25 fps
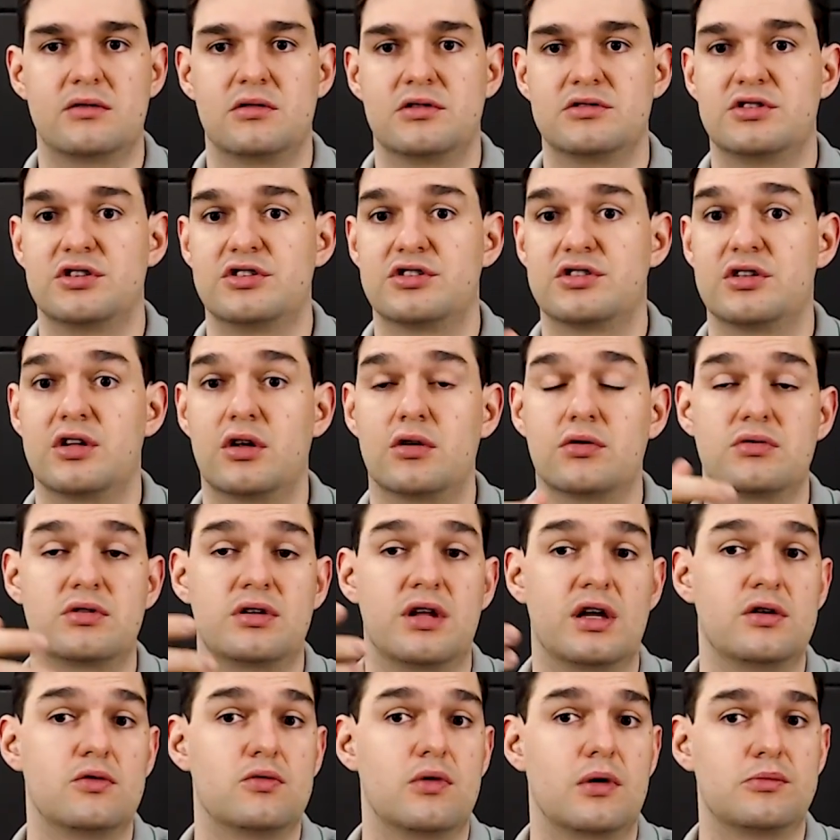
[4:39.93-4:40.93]
a gente não
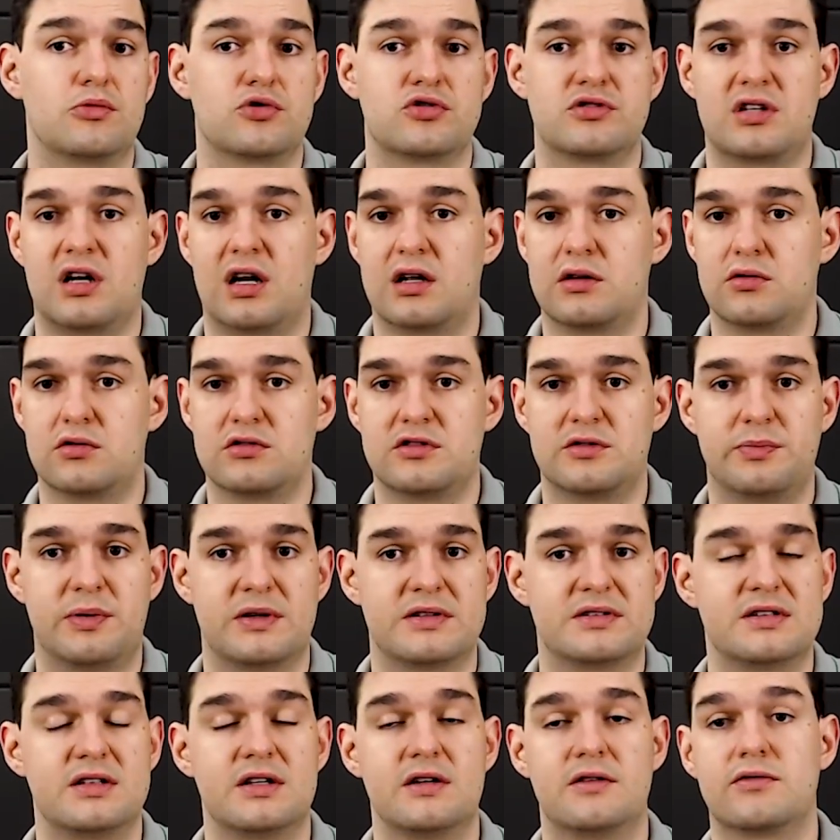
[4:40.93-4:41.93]
tem um amostrador
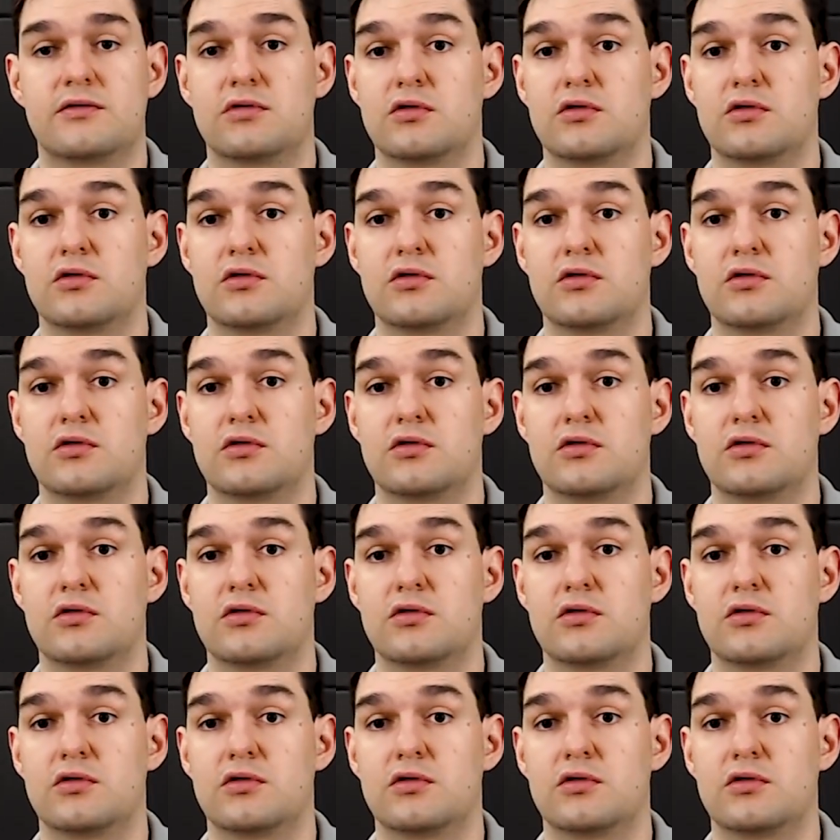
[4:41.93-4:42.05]
específico,